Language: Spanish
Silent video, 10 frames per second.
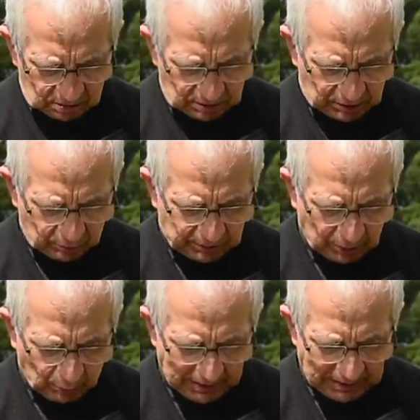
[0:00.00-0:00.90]
y su
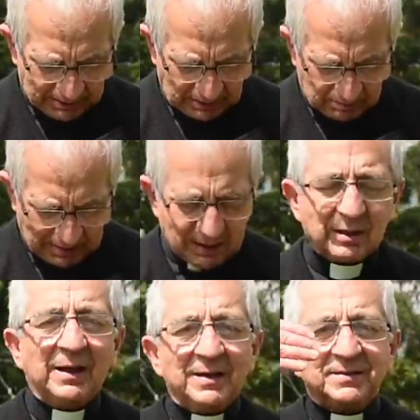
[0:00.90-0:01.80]
secuela del
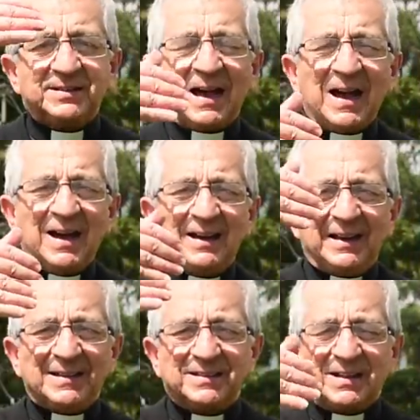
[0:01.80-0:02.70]
mal, ya
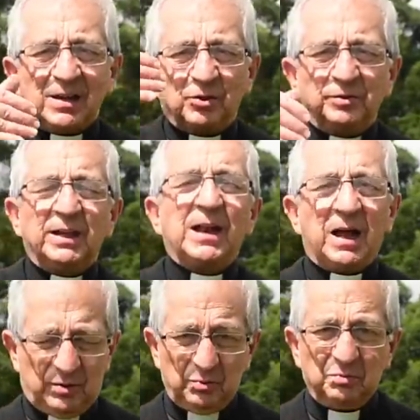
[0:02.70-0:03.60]
está
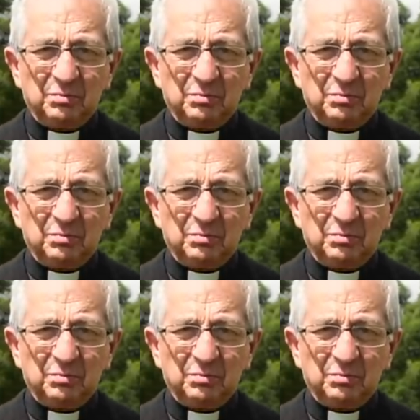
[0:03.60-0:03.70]
condenado.